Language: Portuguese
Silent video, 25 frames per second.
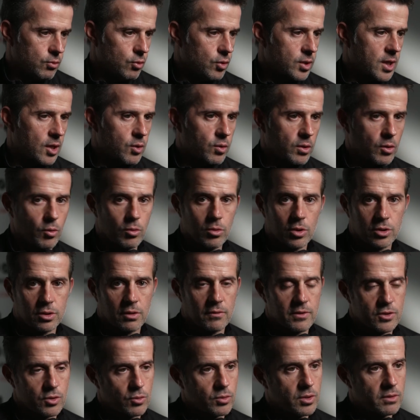colocar o Raul outra
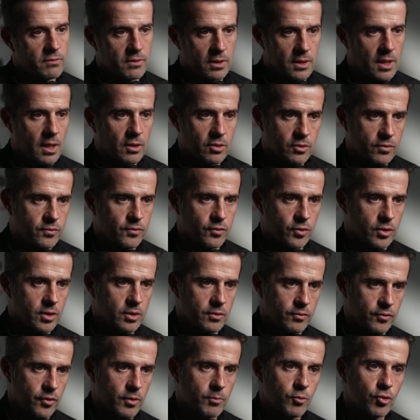vez a um nível alto foi,
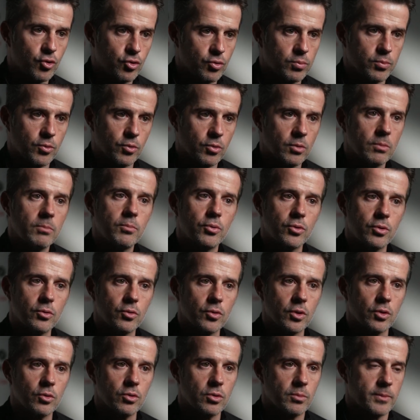foi muito bom, porque o
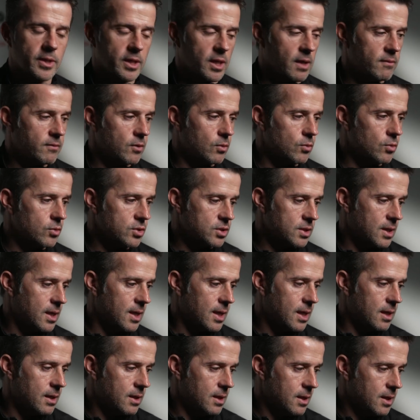Raul não marcava golos
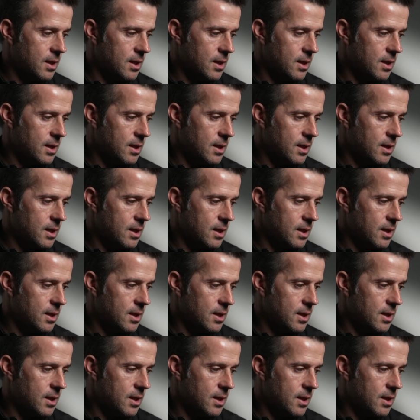há,